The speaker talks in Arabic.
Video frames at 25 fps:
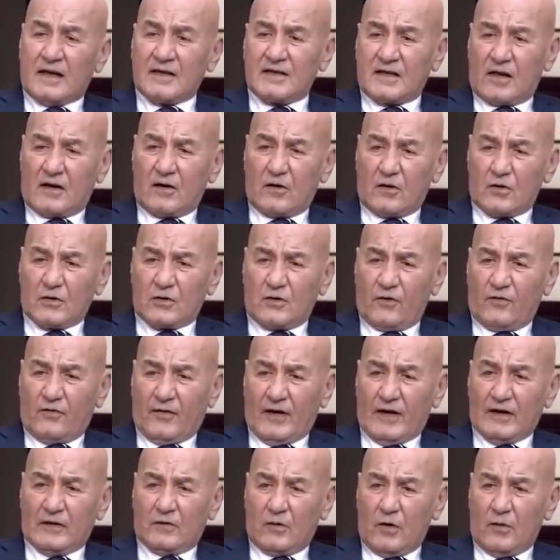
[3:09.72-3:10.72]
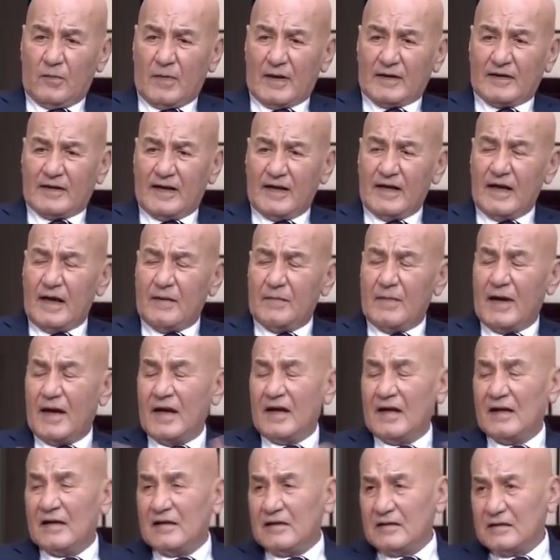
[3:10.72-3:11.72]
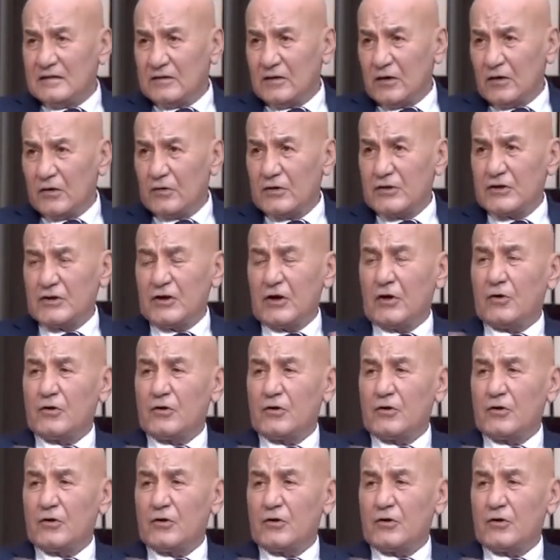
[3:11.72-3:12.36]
نظرا لظروف عيلته الماديه ما قدروش